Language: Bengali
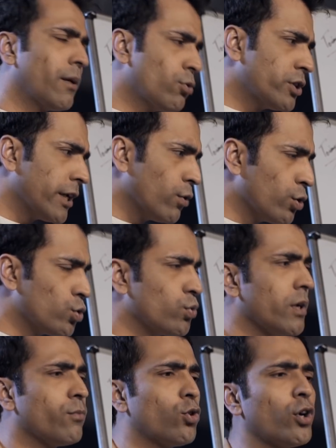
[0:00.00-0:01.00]
এবং সেগুলো
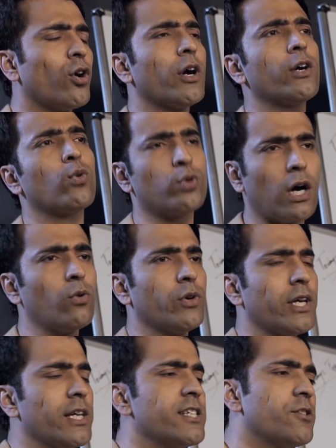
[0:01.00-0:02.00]
শুনলে মনে হয় কোথাও
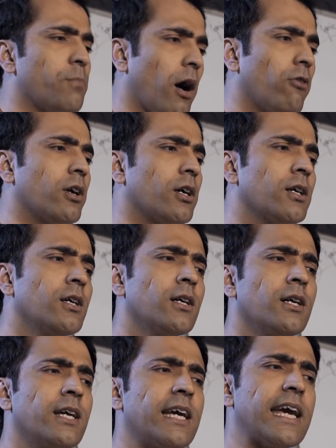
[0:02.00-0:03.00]
গিয়ে হিজ পাওয়ার
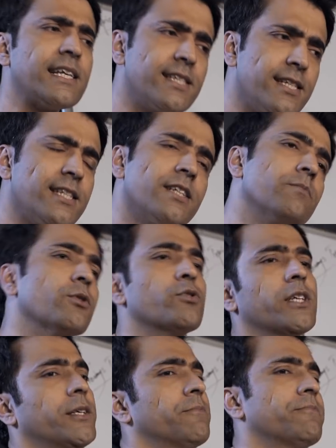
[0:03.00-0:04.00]
এক্সিডেড মিউজিক